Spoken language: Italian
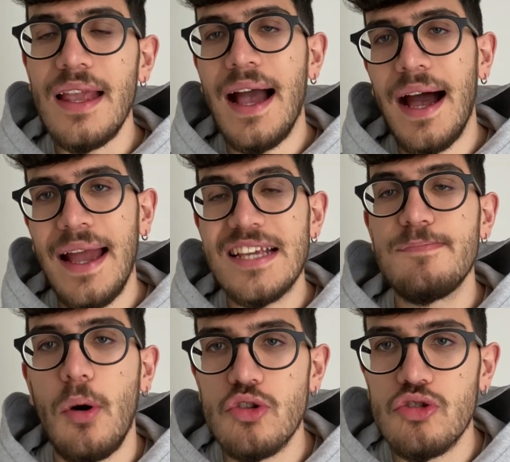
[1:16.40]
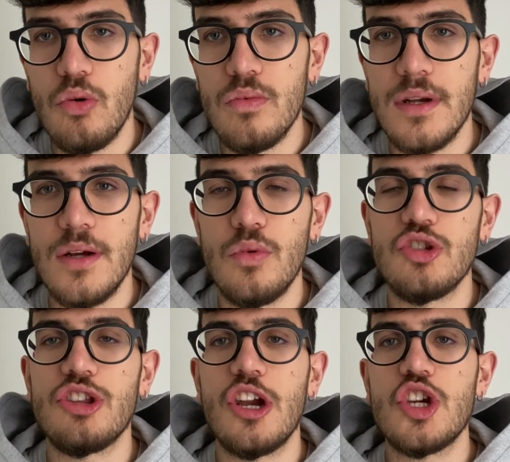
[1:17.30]
ha esposto un, uno
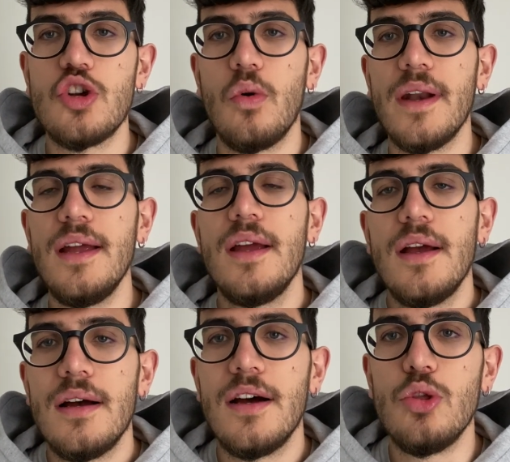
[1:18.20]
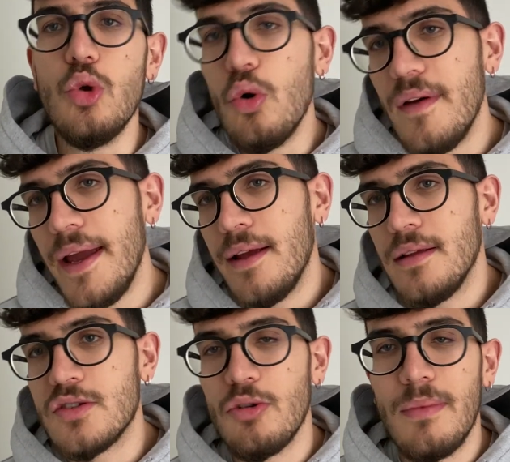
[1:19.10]
striscione eh, dove
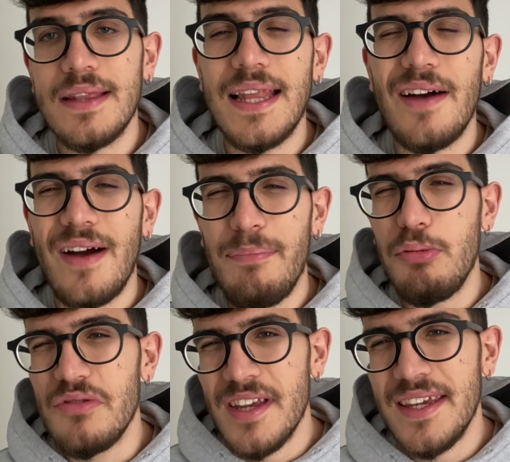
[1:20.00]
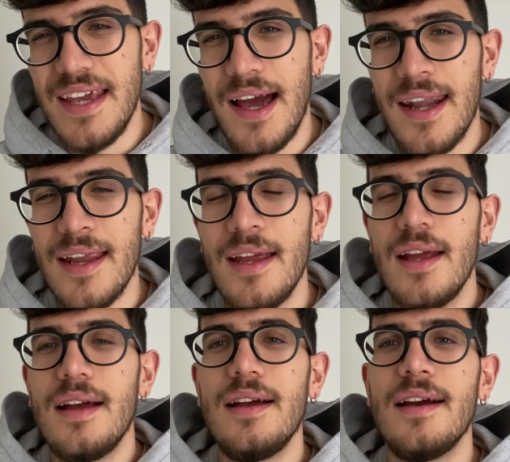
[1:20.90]
insomma andava a punzecchiare
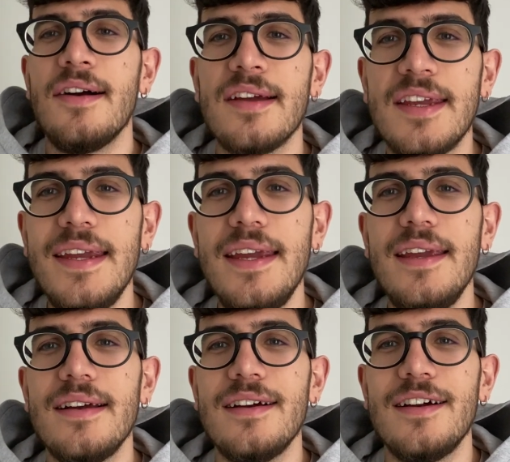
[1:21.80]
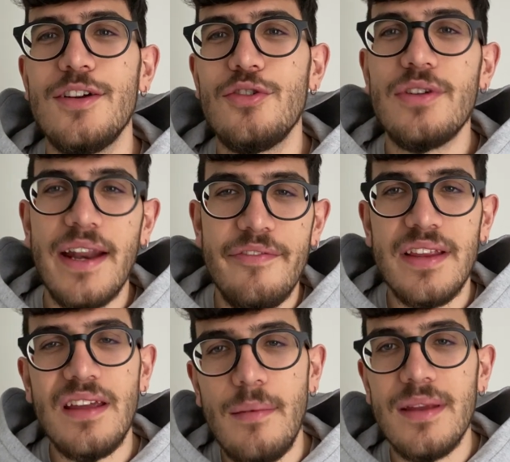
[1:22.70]
eh, chi eh, non era
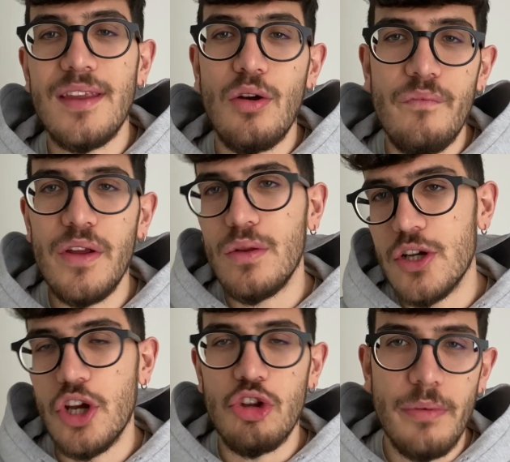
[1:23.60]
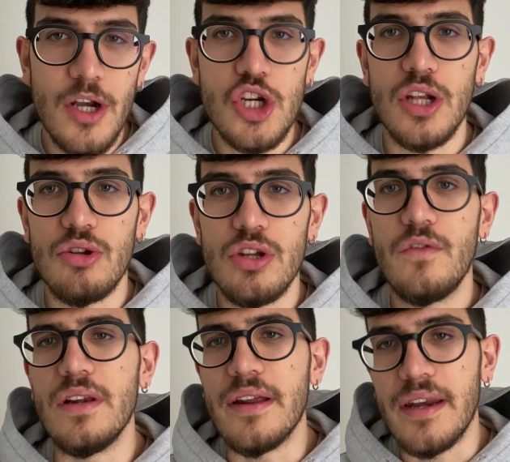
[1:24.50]
effettivamente convinto al 100% di
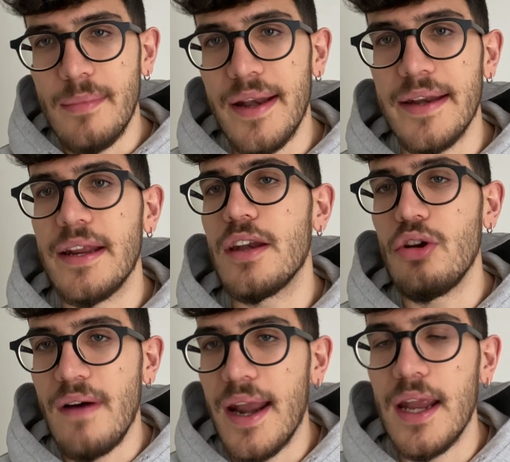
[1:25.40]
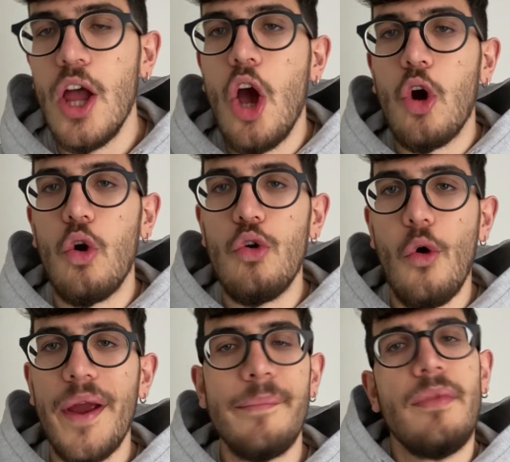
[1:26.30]
voler rimanere e rinnovare con
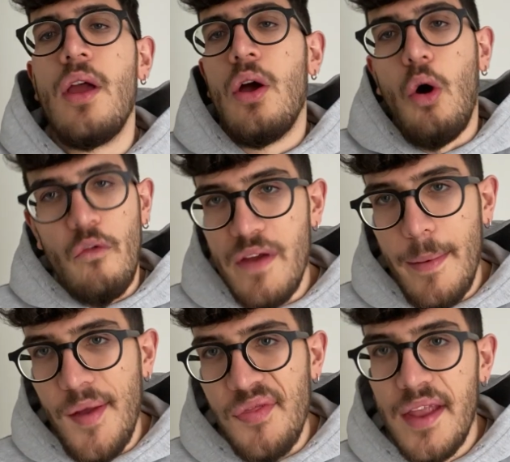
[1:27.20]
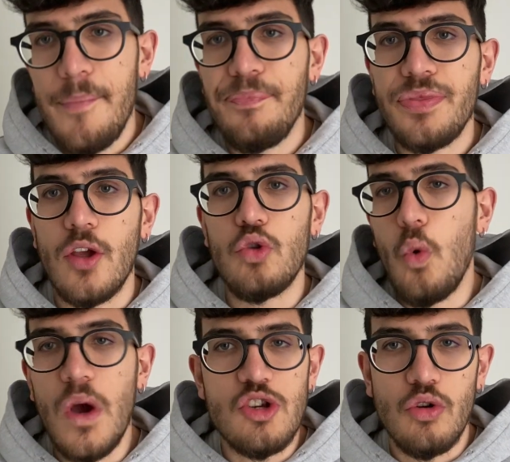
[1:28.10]
noi. Ovviamente
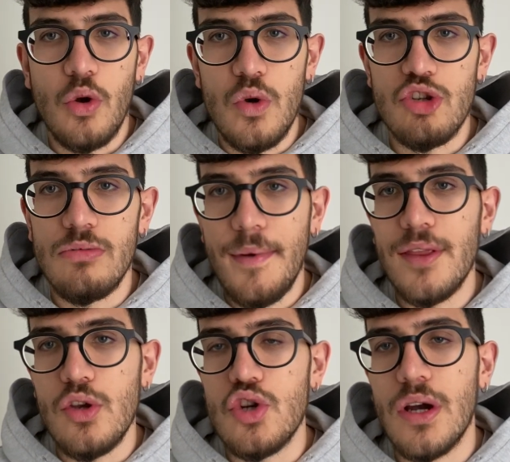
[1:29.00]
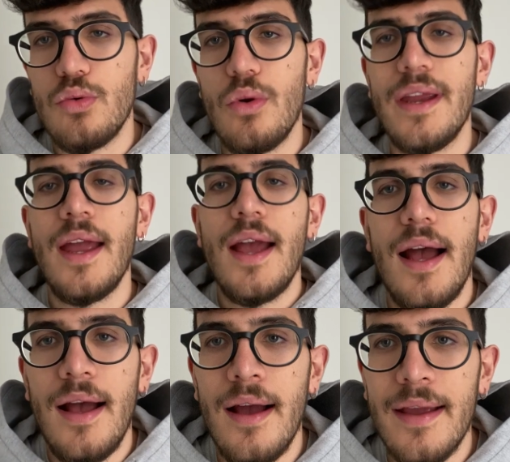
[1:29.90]
due sono in questo momento i giocatori
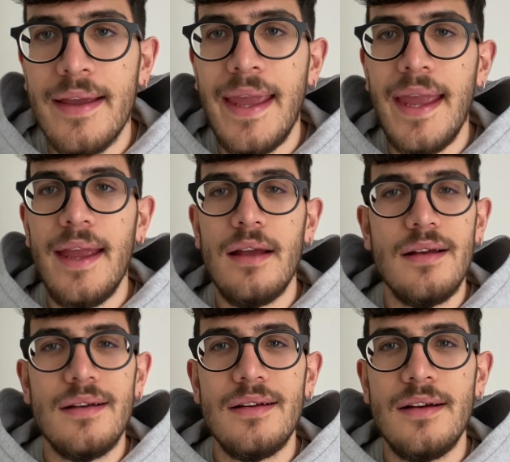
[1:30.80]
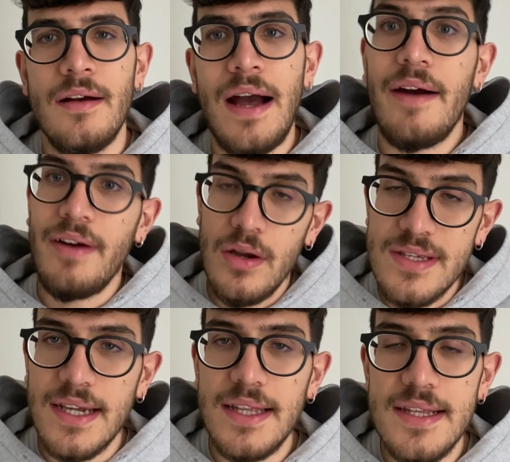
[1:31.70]
eh, che avevano eh, in
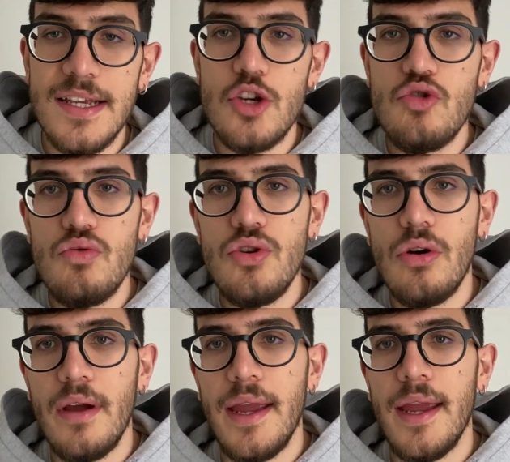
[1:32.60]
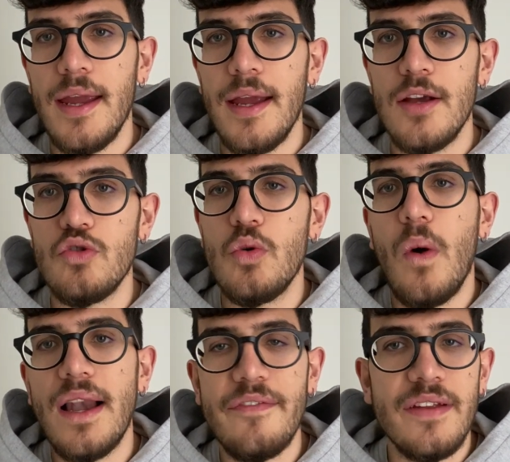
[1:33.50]
scadenza giugno e sui
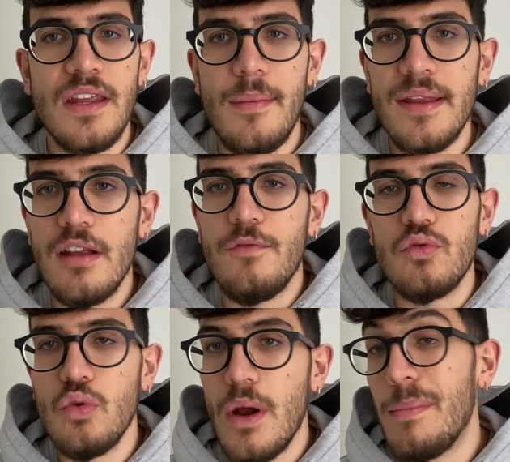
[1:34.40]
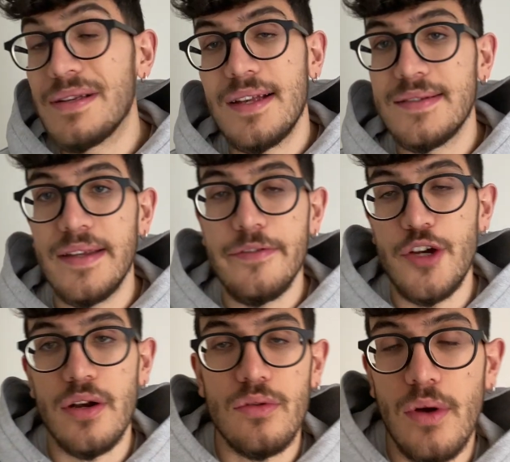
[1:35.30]
quali effettivamente il futuro è abbastanza
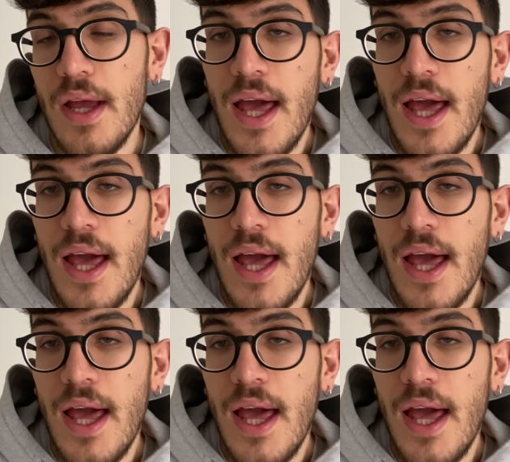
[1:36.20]
incerto,